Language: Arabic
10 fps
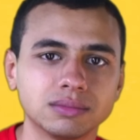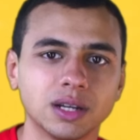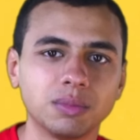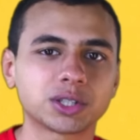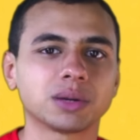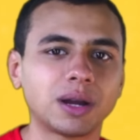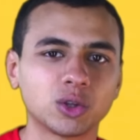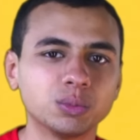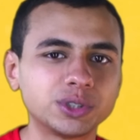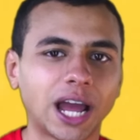البشر ما
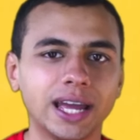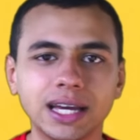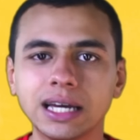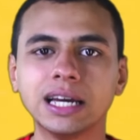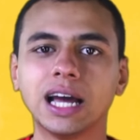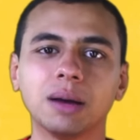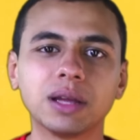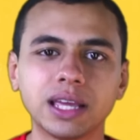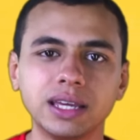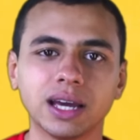عندهمش حياه
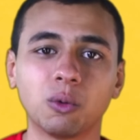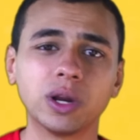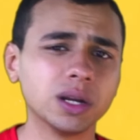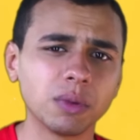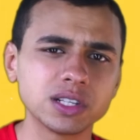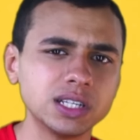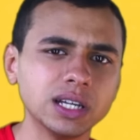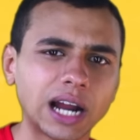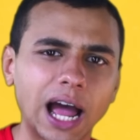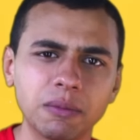ابديه وان
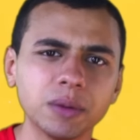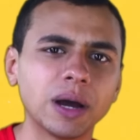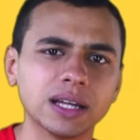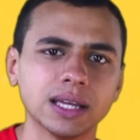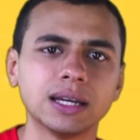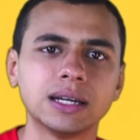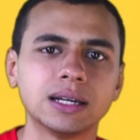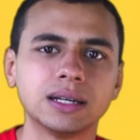مصير حبيبها ده